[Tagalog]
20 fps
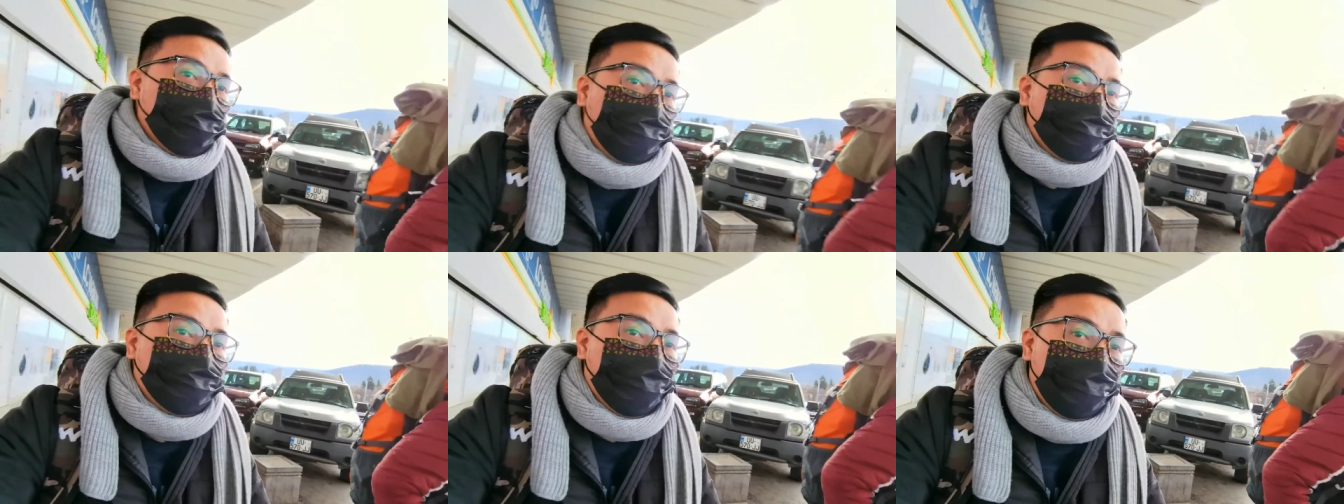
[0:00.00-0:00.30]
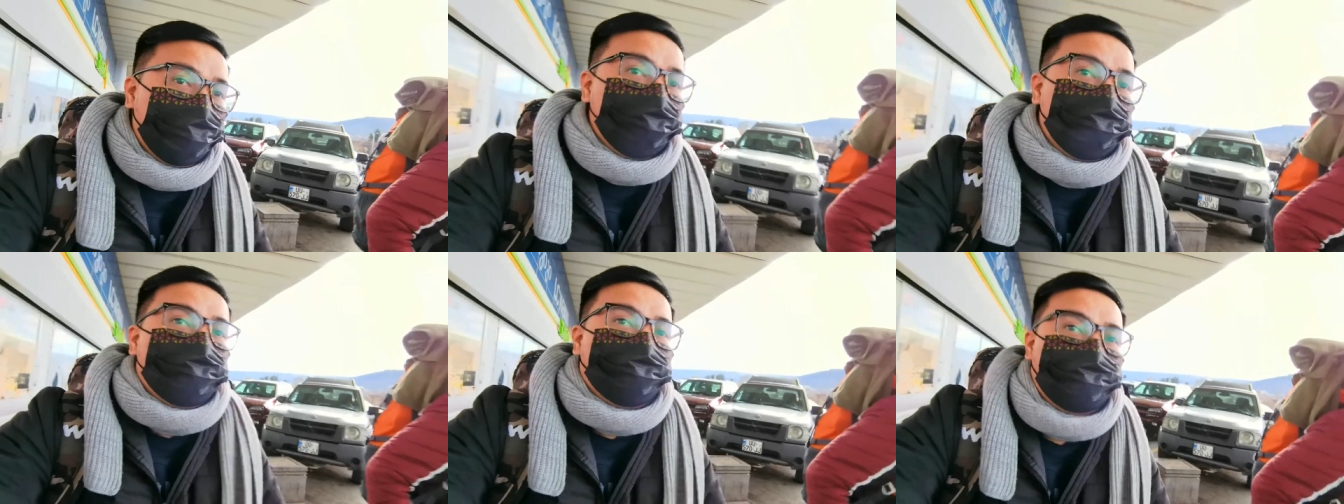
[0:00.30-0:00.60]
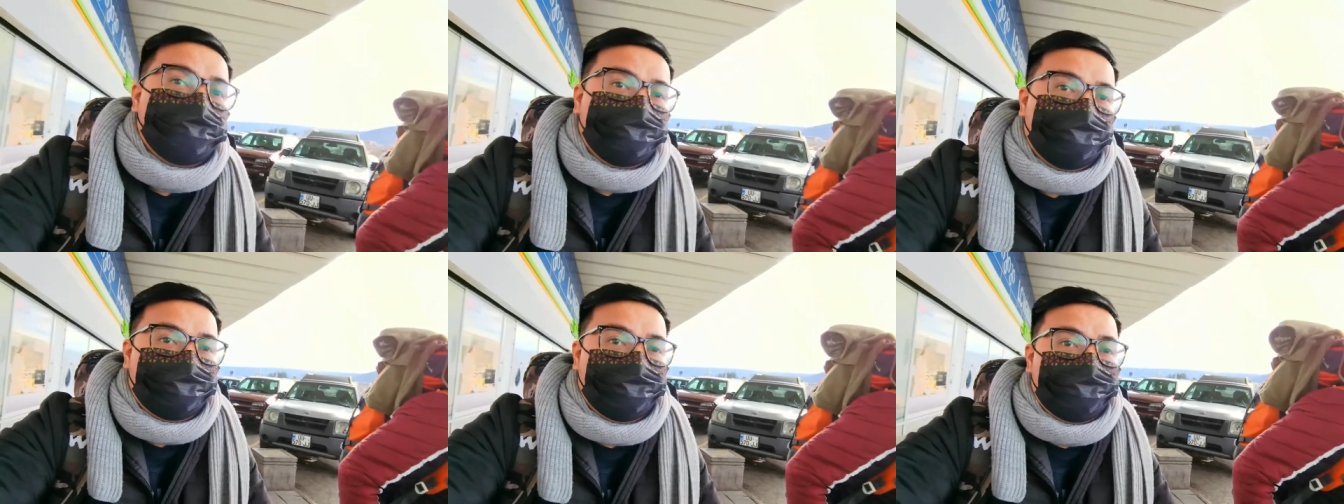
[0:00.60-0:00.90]
kung paano
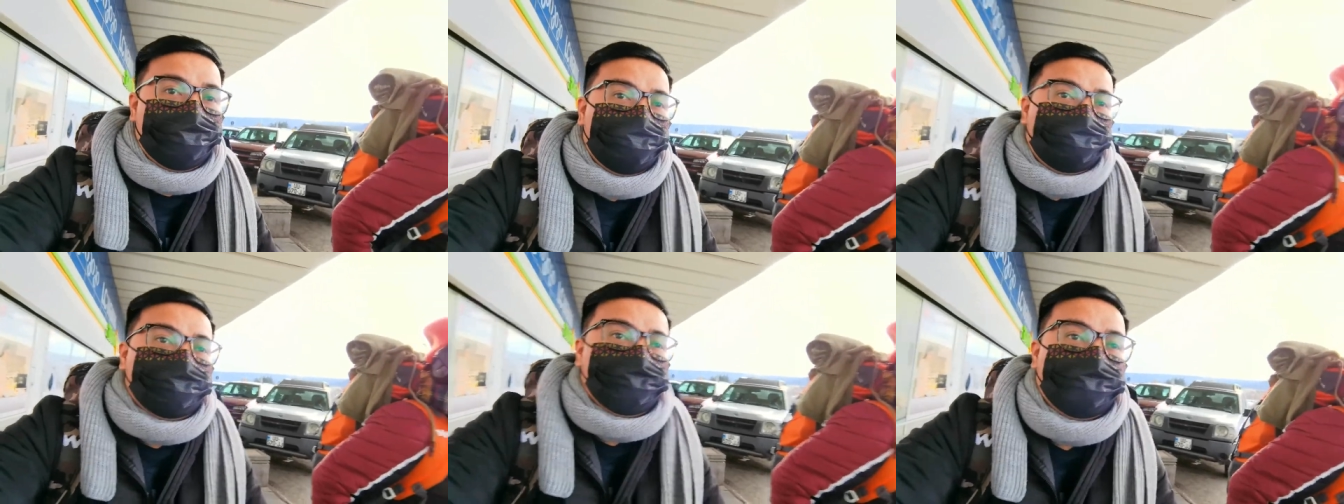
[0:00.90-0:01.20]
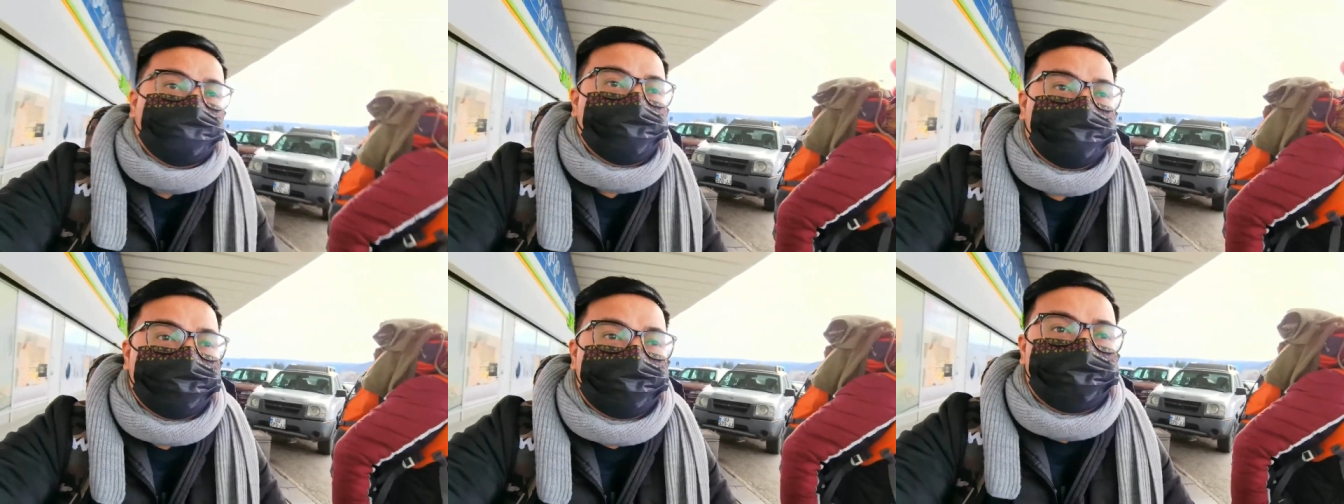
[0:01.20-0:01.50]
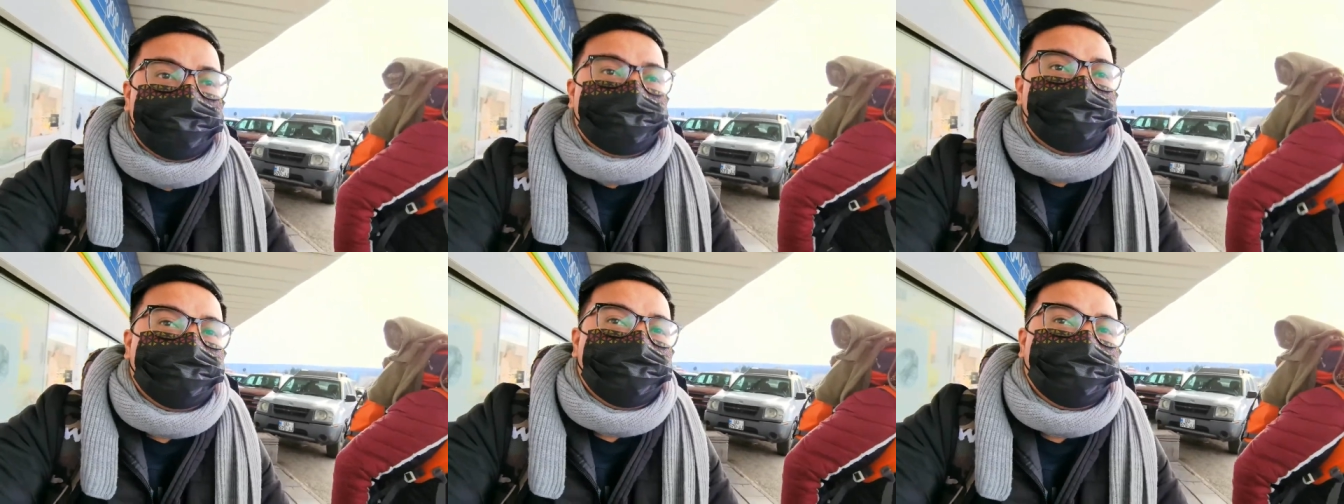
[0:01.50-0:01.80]
yung uh,
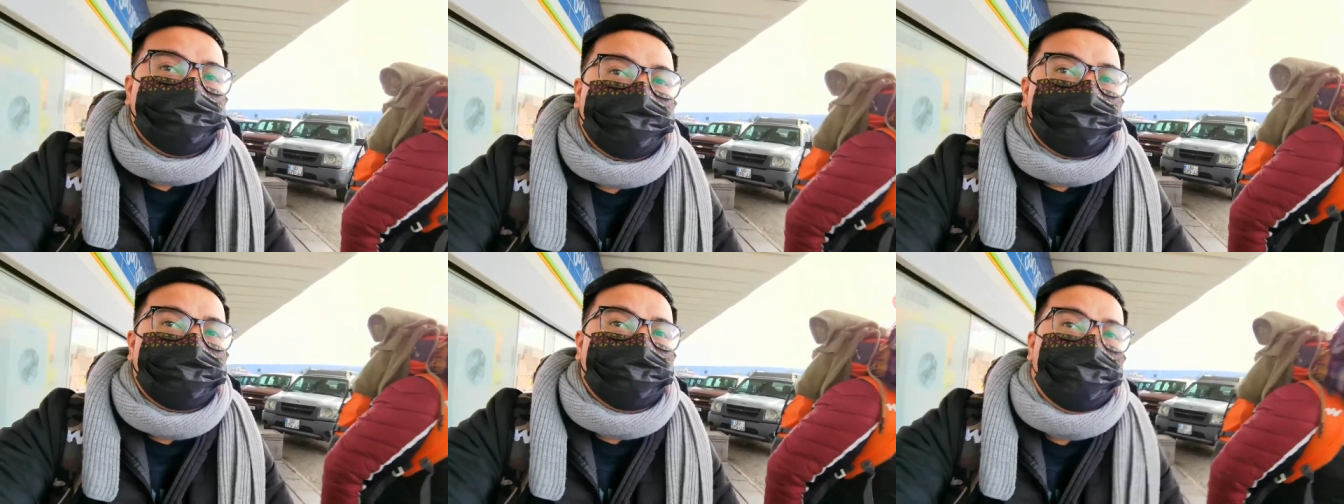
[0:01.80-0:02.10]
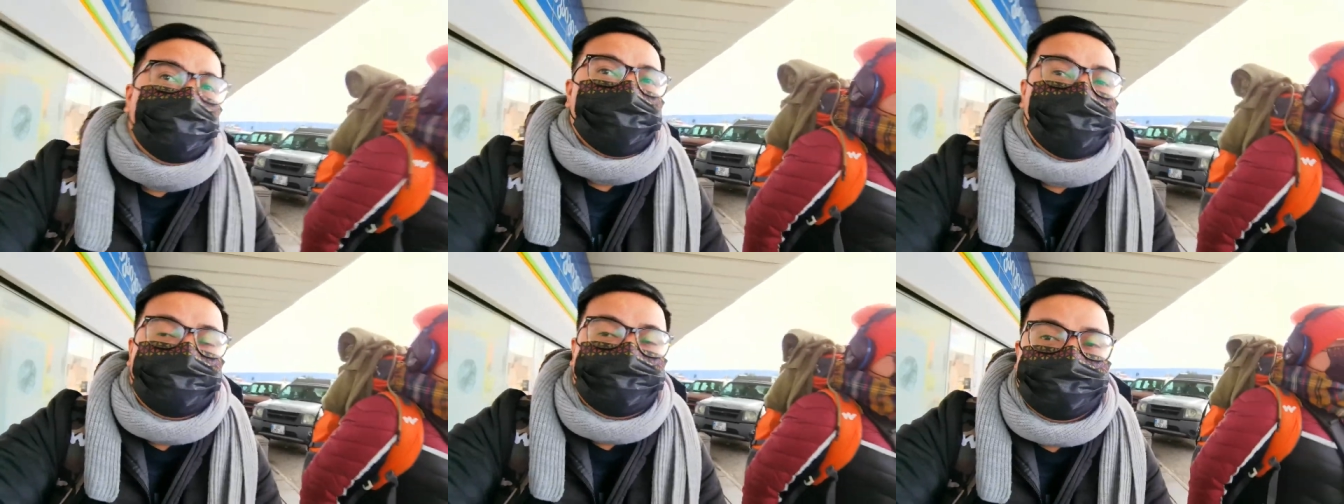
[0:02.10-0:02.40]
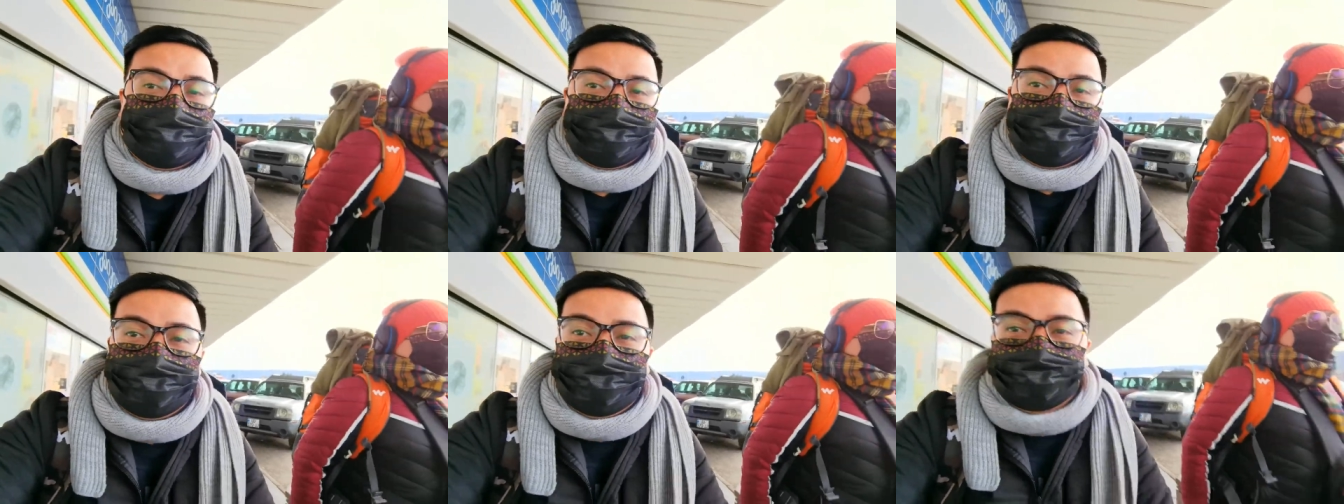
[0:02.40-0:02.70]

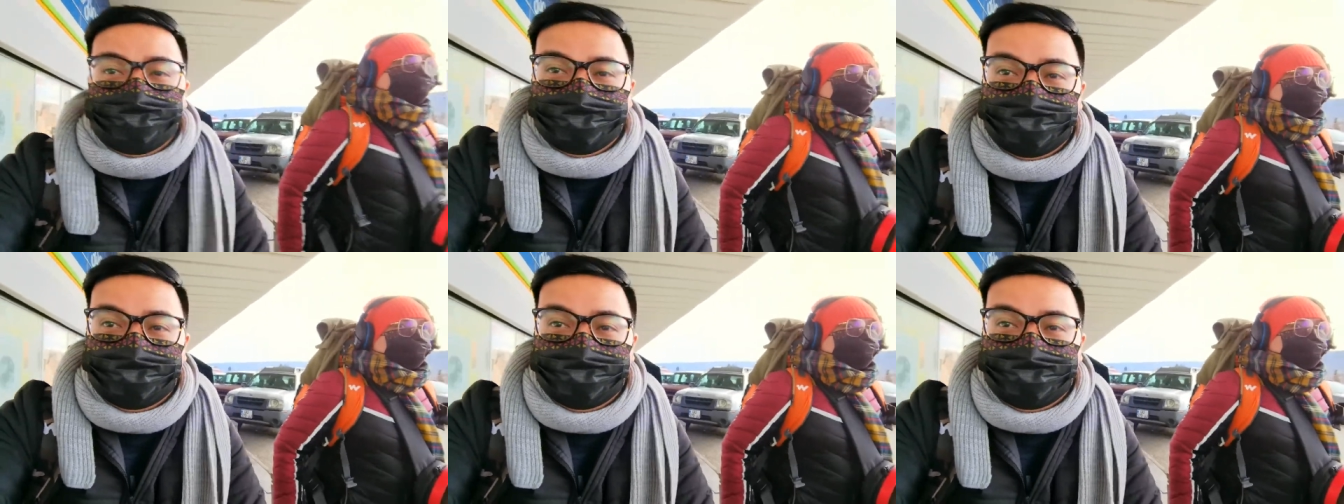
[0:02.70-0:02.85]
gagawin